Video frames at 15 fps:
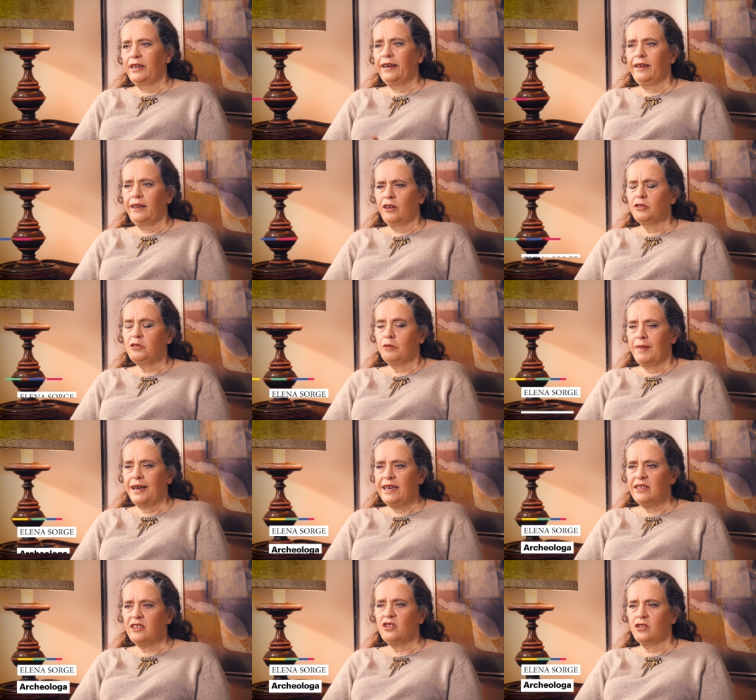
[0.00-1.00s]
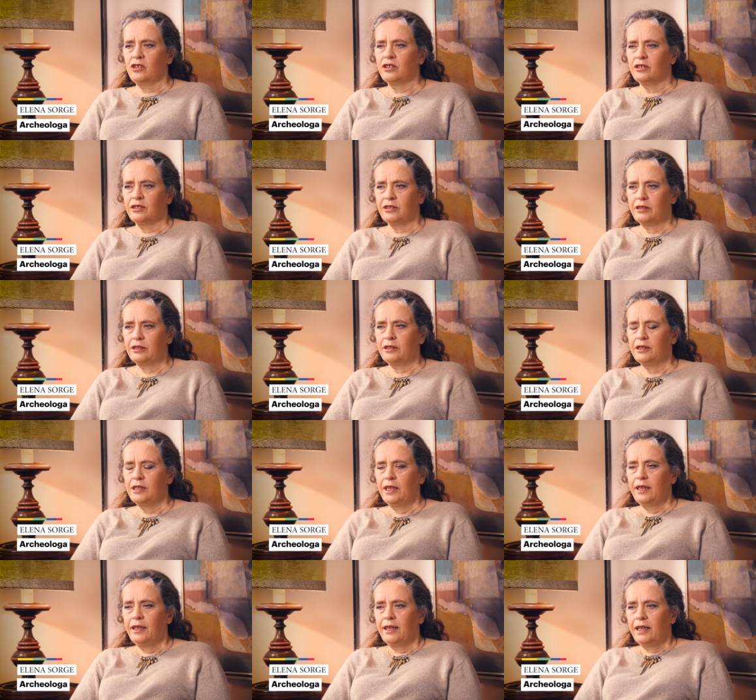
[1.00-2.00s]
eh, l'8 marzo
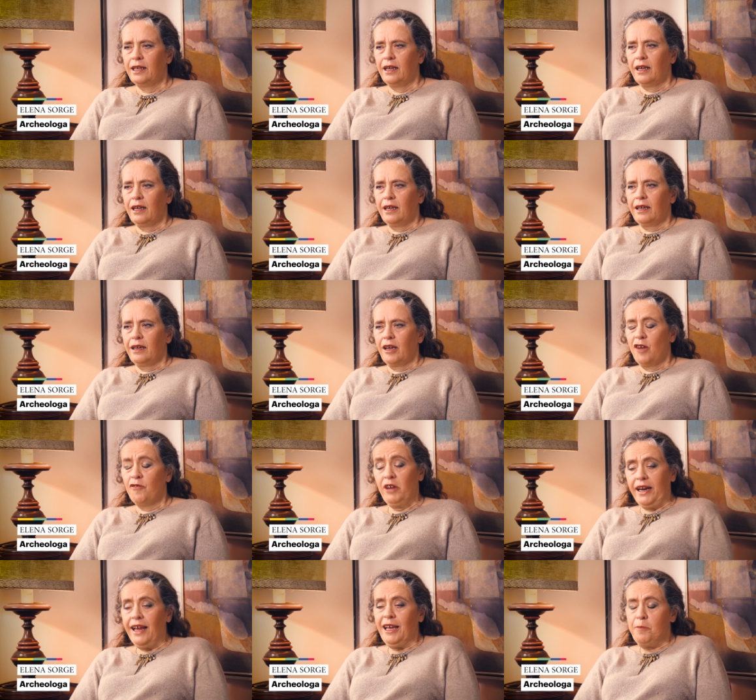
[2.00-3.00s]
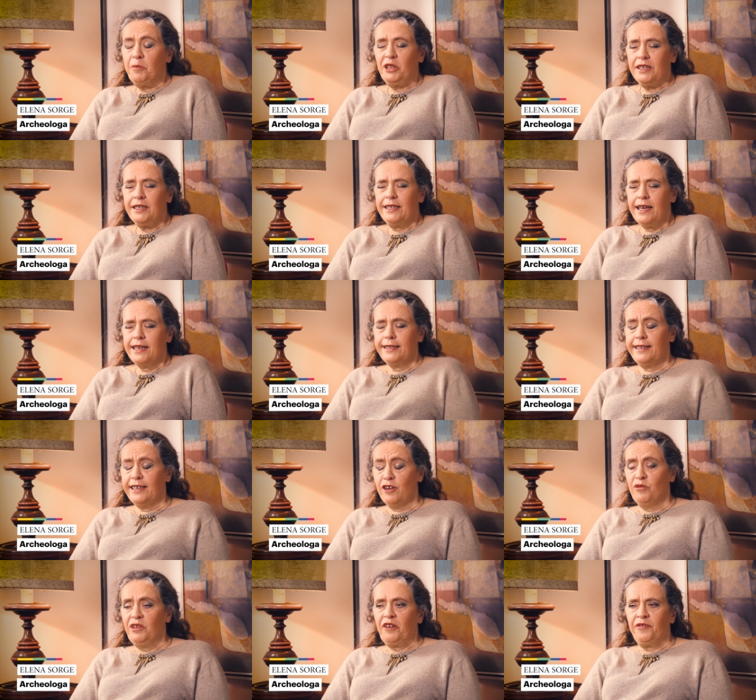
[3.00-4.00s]
vorrei che potesse
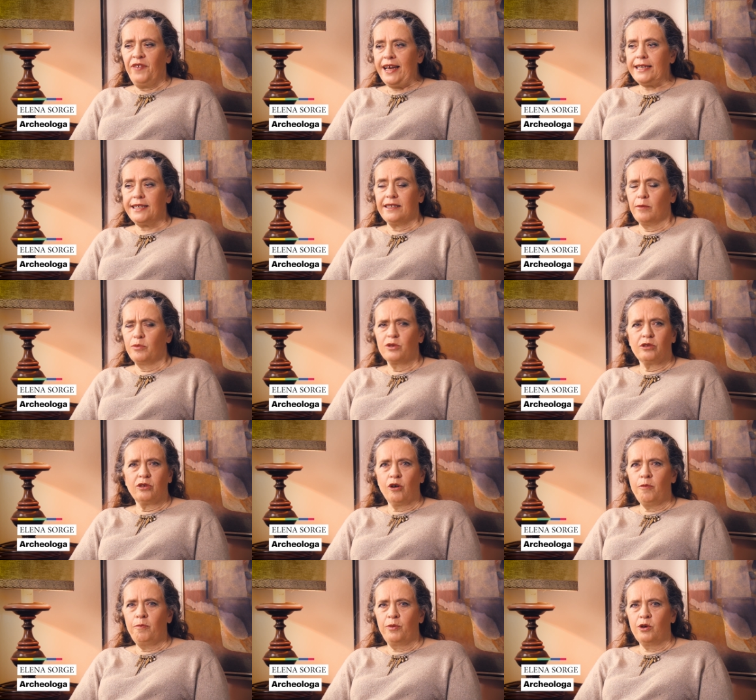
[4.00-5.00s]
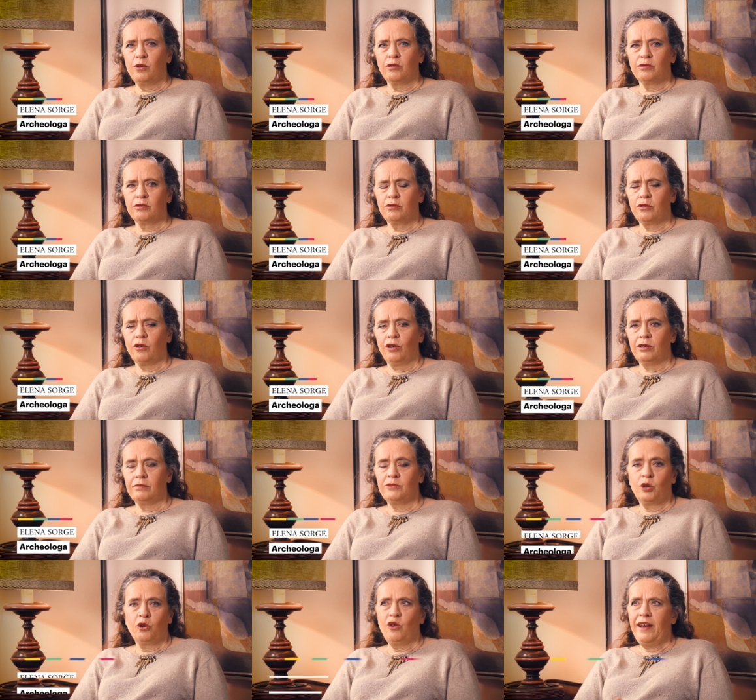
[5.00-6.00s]
essere una festa, purtroppo non,
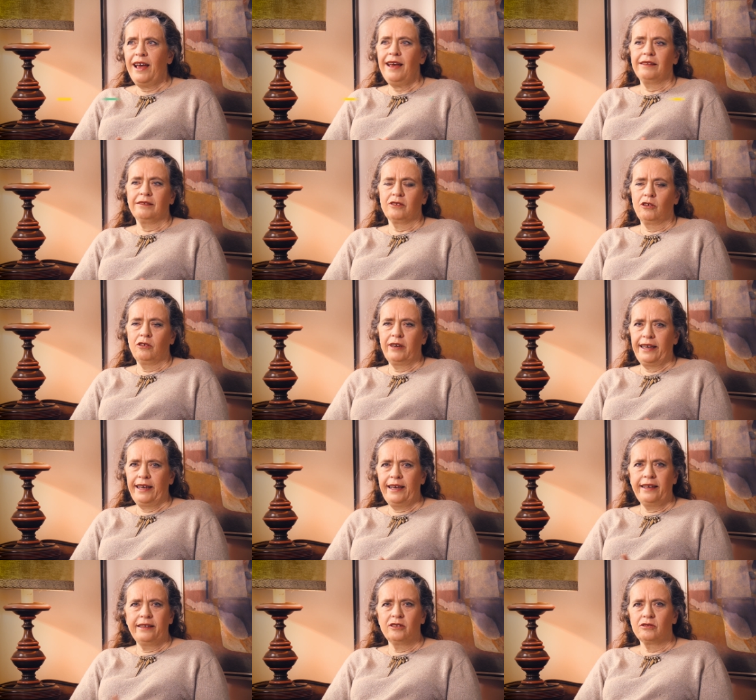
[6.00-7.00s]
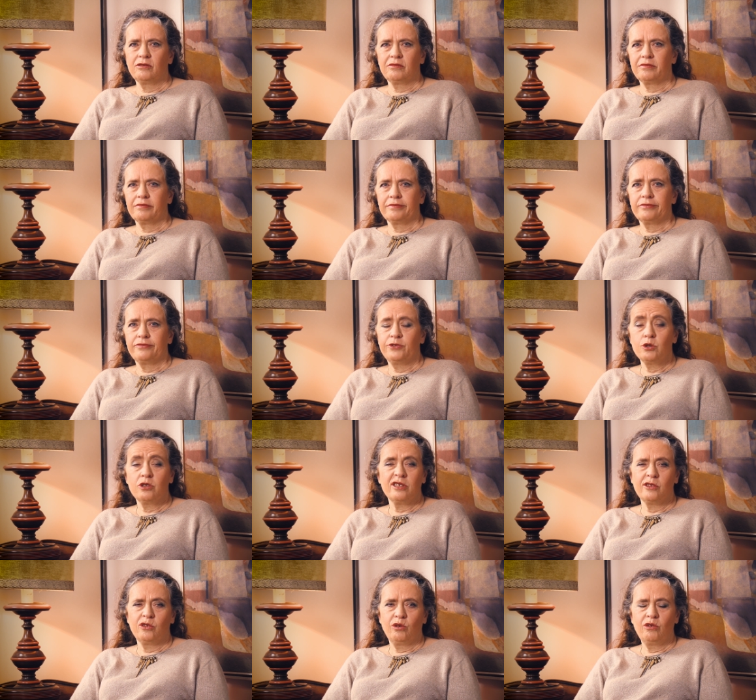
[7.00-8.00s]
non lo è, non lo è non,
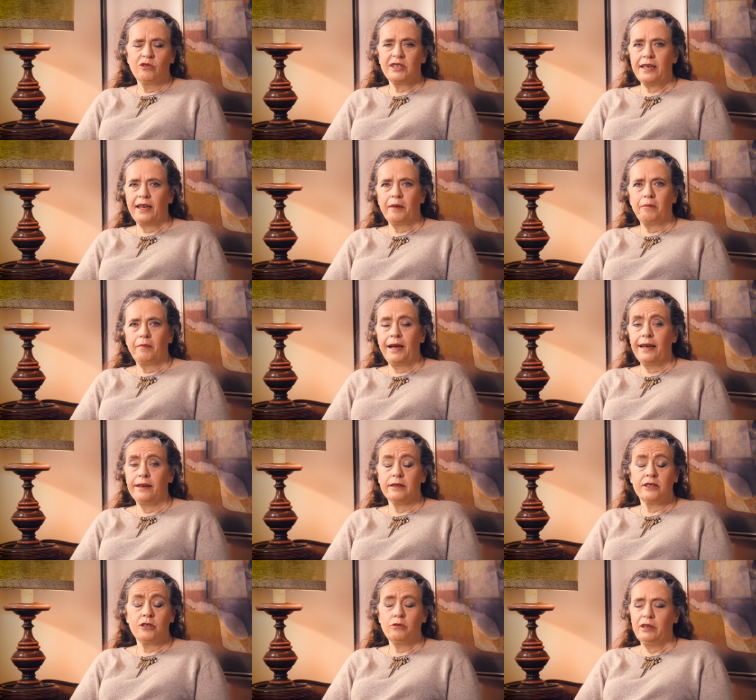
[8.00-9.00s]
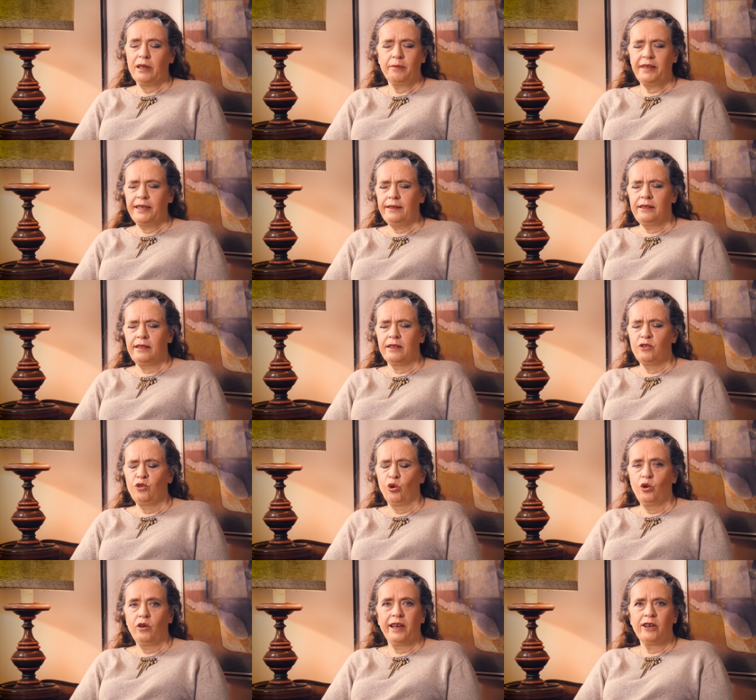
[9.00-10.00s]
forse non lo sarà mai, sicuramente
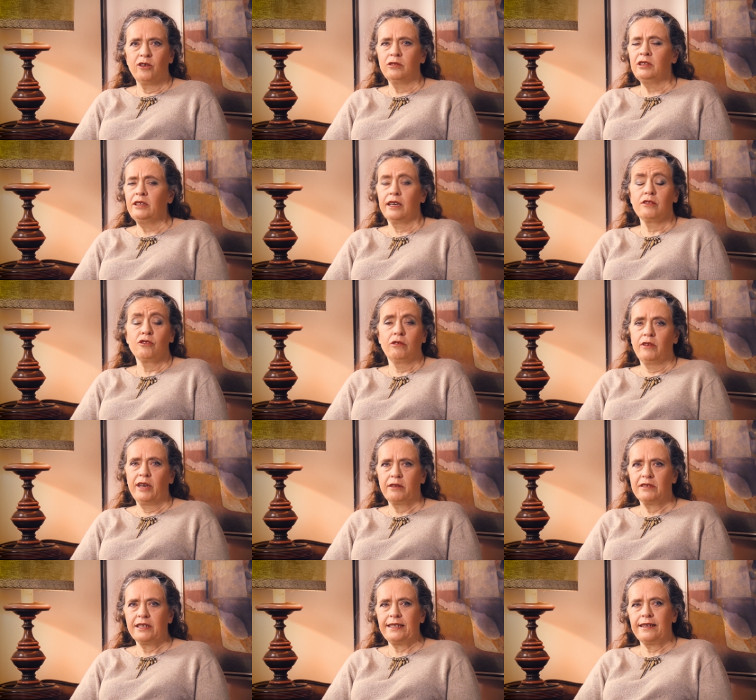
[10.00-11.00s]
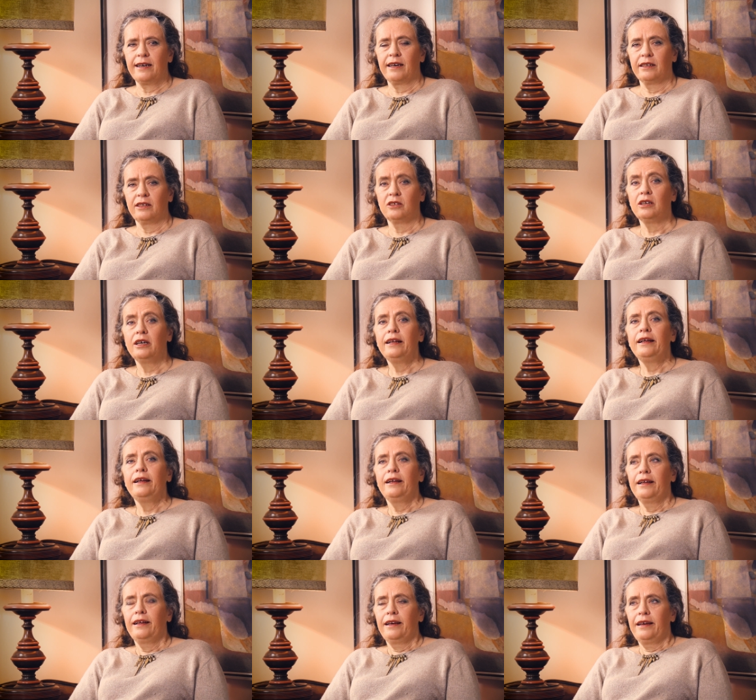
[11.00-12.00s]
non lo è ora, non lo è quest'anno.
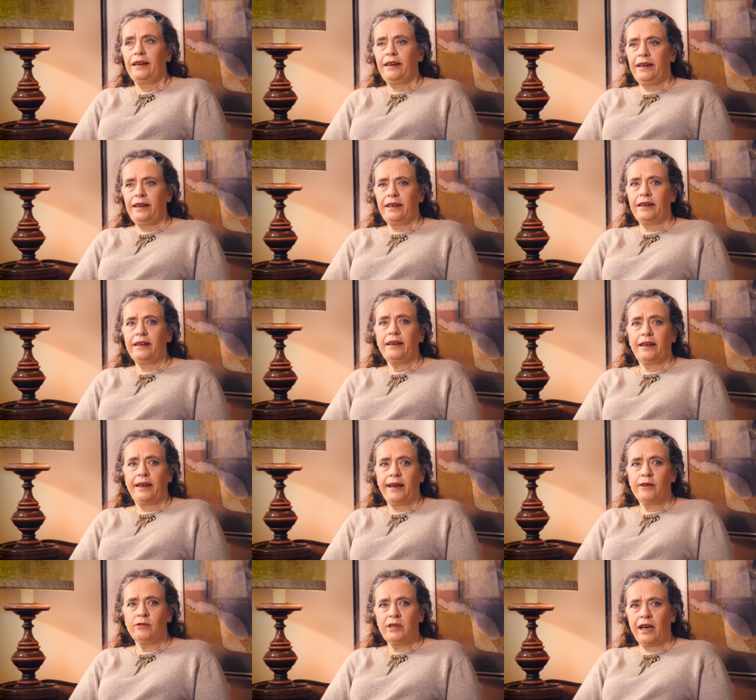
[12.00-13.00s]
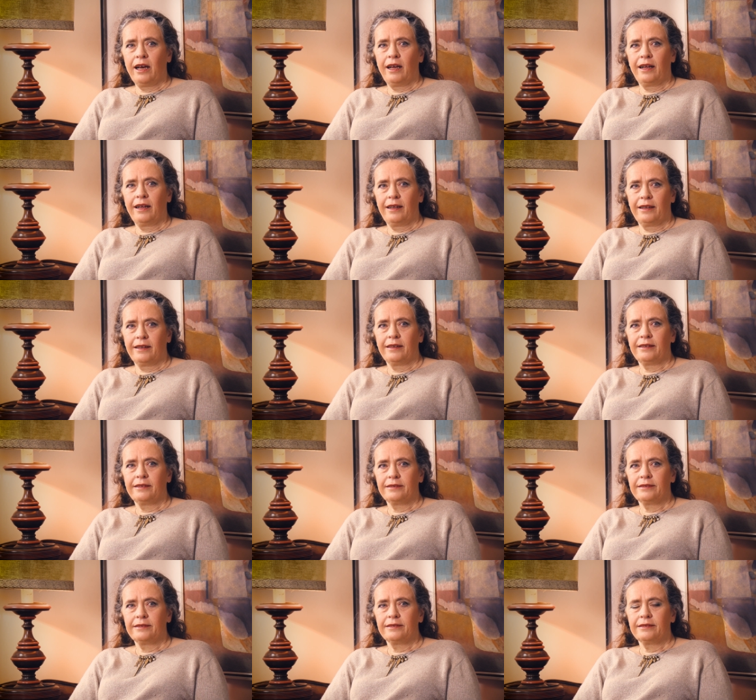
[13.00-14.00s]
E è
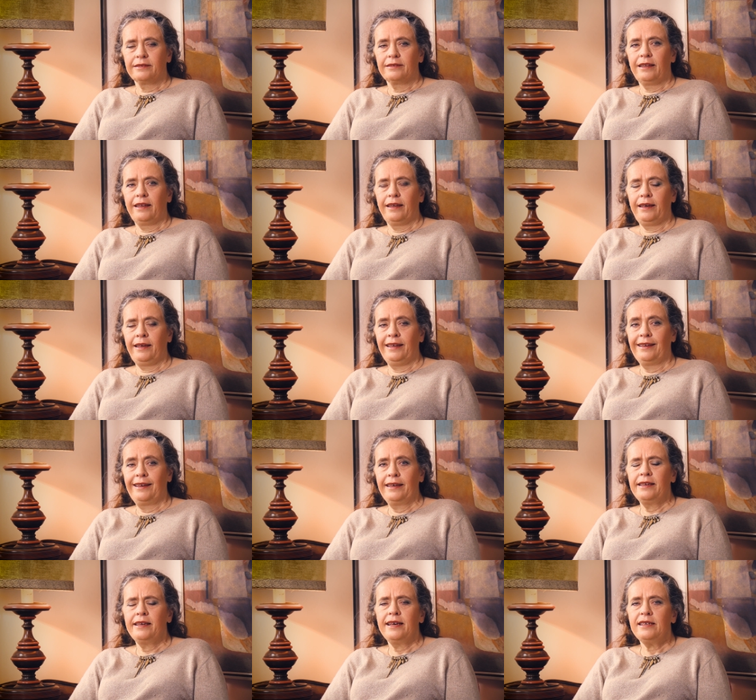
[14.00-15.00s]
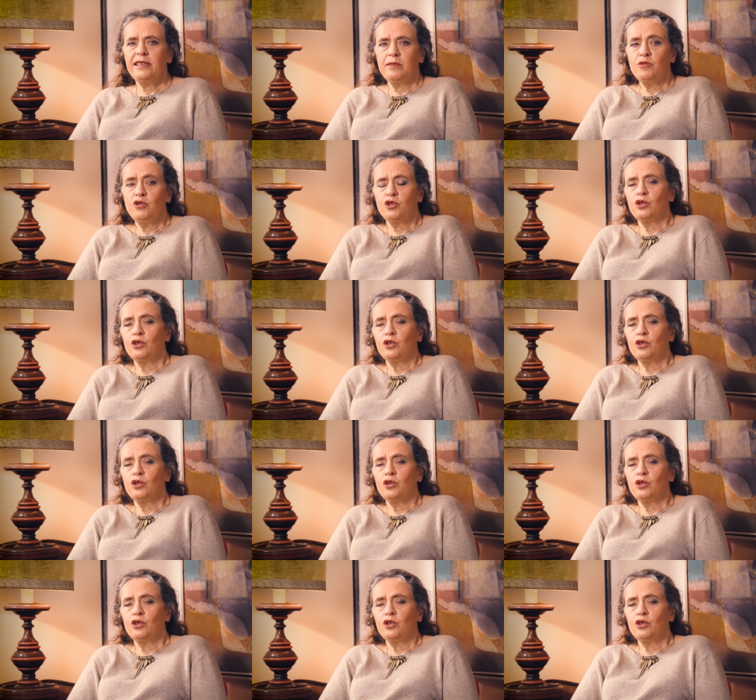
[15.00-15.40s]
una, l'ennesimo